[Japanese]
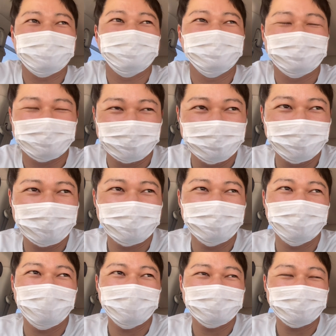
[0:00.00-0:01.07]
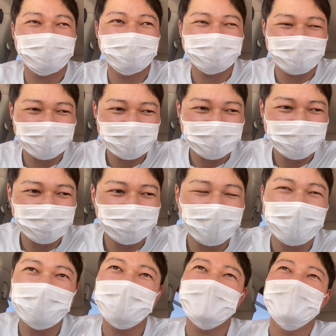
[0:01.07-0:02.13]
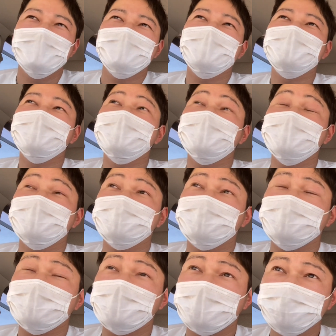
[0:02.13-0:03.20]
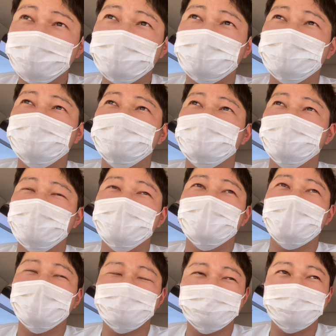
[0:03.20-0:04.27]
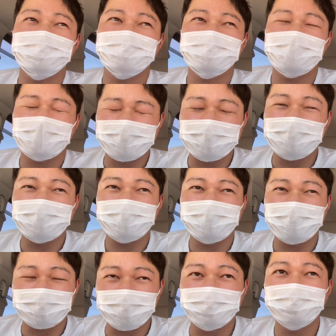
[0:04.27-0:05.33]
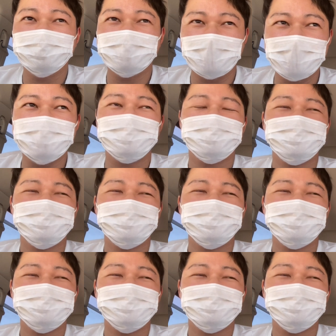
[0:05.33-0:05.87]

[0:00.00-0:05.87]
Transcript: そういう強気な発言できるまで、えー、リースでやるっていうのもある、ありな、やと思うんで。